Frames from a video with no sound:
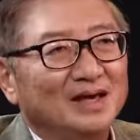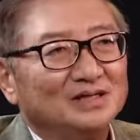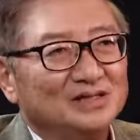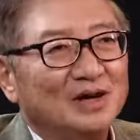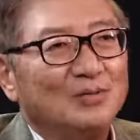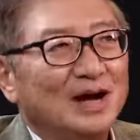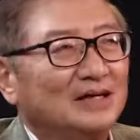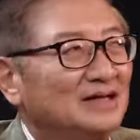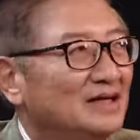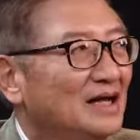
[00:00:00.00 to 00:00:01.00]
เชื่อว่า
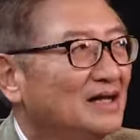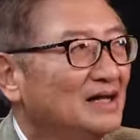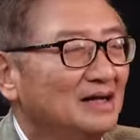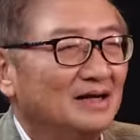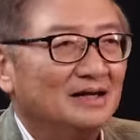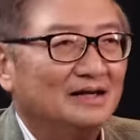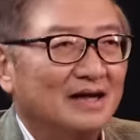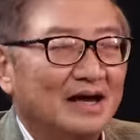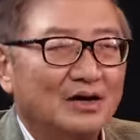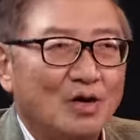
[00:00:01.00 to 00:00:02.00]
ถ้าได้
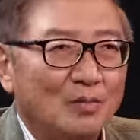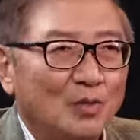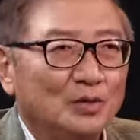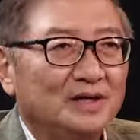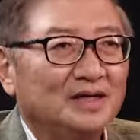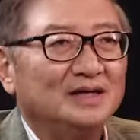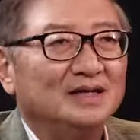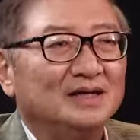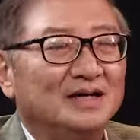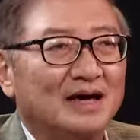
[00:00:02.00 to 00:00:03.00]
ได้ข้อมูลที่
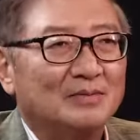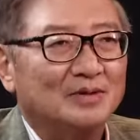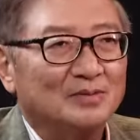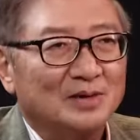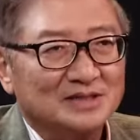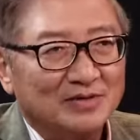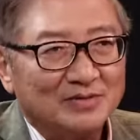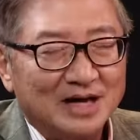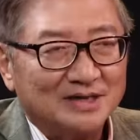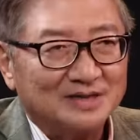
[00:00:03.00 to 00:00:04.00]
ดีนะครับหรือว่าใช้เว
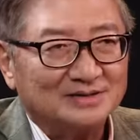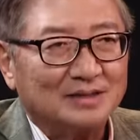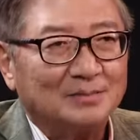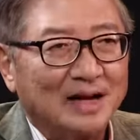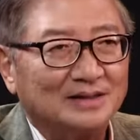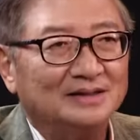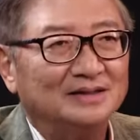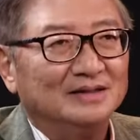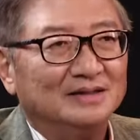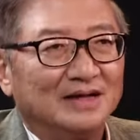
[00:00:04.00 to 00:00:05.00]
ลาอีกสักพักหนึ่ง
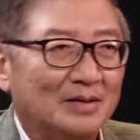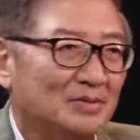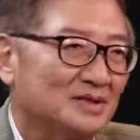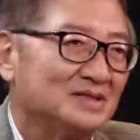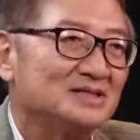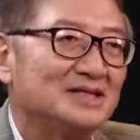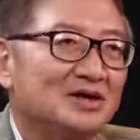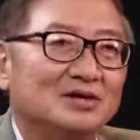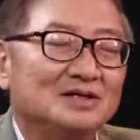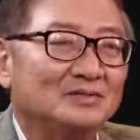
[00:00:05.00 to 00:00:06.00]
นะครับหรือที่จริง
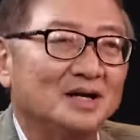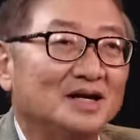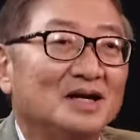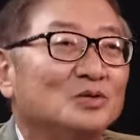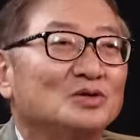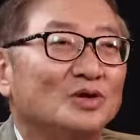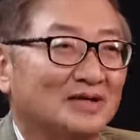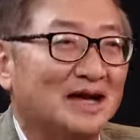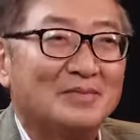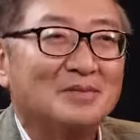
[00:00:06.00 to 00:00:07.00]
ก็คือมันเรียนรู้ตลอด
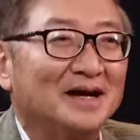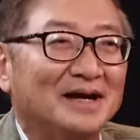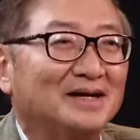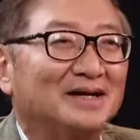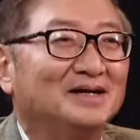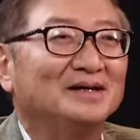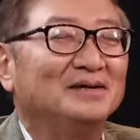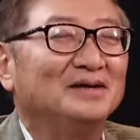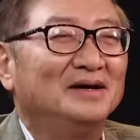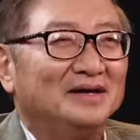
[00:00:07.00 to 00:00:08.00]
ทางไม่มีใครเคย
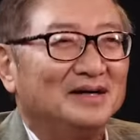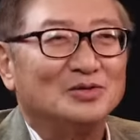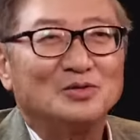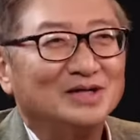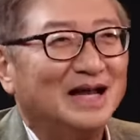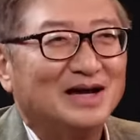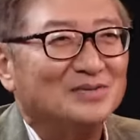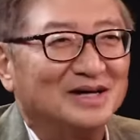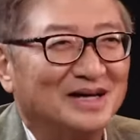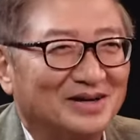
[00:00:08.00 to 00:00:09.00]
นายกยิ่งรักก็
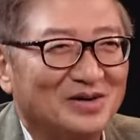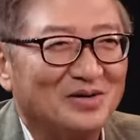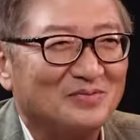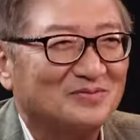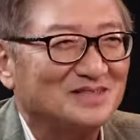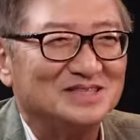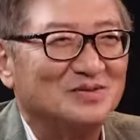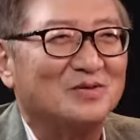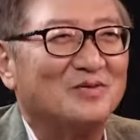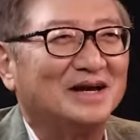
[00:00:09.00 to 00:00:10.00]
เหมือนกันก็4จั
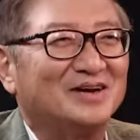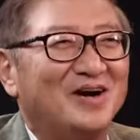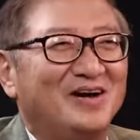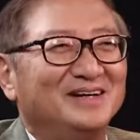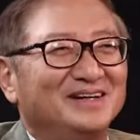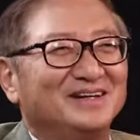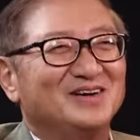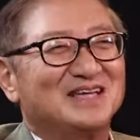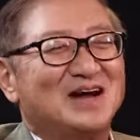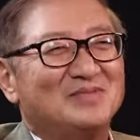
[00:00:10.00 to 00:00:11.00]
กวันก็
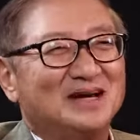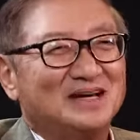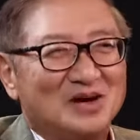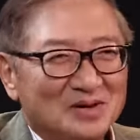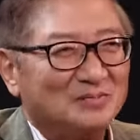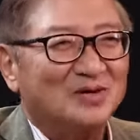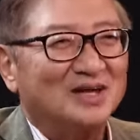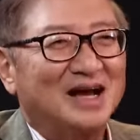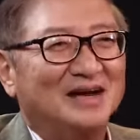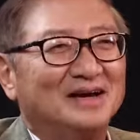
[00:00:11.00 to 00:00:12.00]
ก็สามารถเข้ามาบ
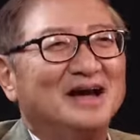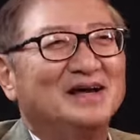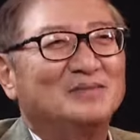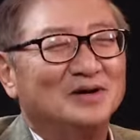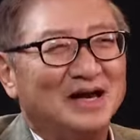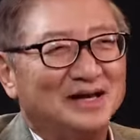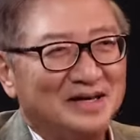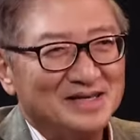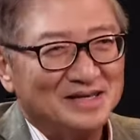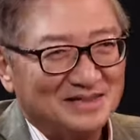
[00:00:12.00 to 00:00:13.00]
ริหารได้และบริหาร
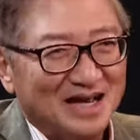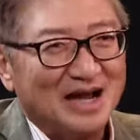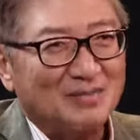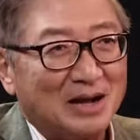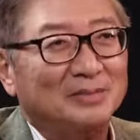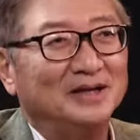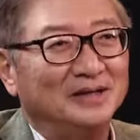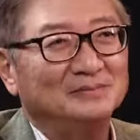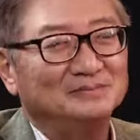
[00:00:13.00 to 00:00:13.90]
ได้อย่างสง่าผ่าเผย